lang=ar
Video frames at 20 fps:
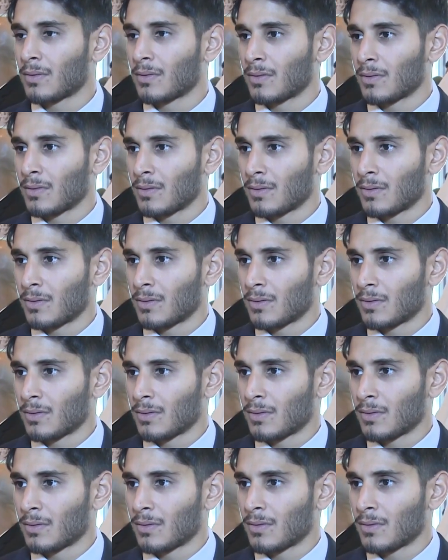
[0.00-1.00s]
تبدع في
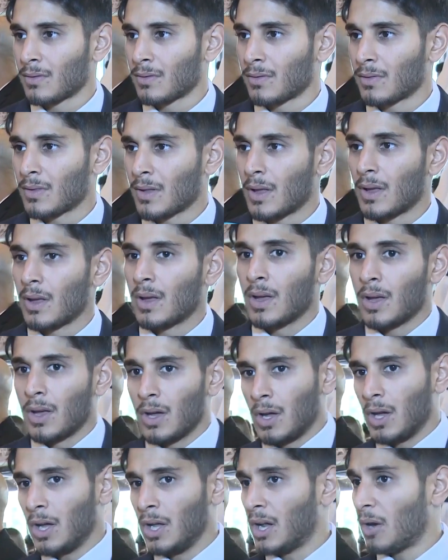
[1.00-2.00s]
هذا المجال؟
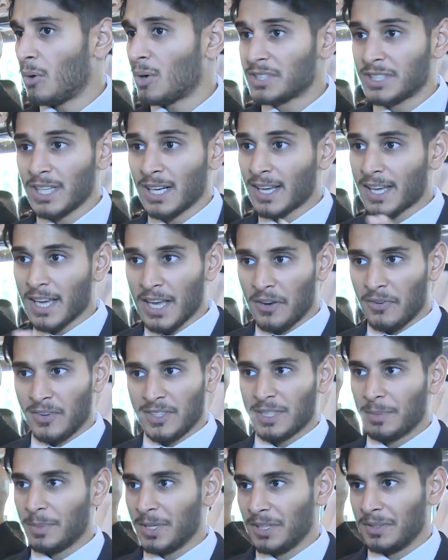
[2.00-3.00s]
هلا اول شيء الخير في
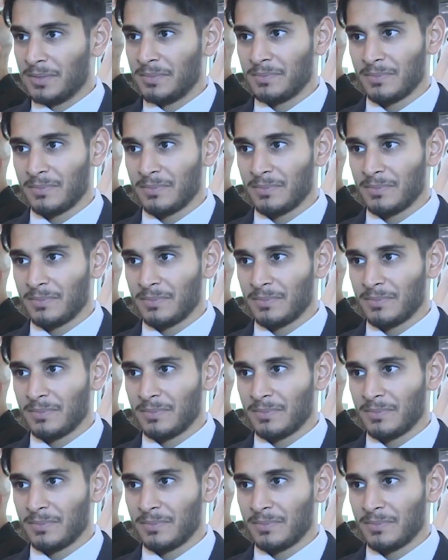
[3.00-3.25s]
الجميع